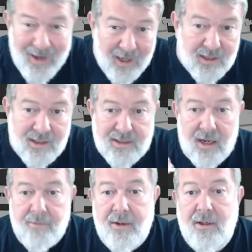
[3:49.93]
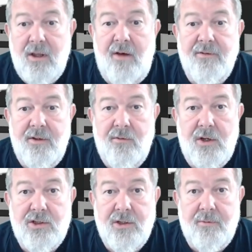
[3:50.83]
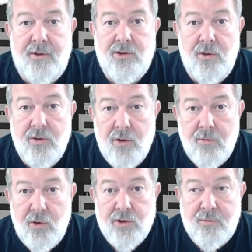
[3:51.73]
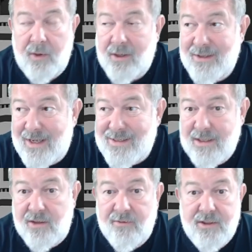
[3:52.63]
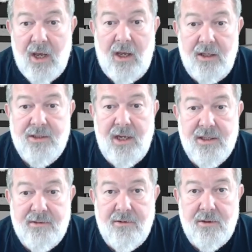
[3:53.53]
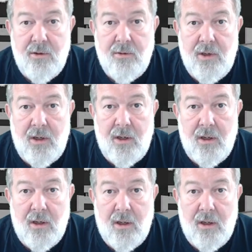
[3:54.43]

Это самая главная его ошибка, что он не может прогнозировать действия других.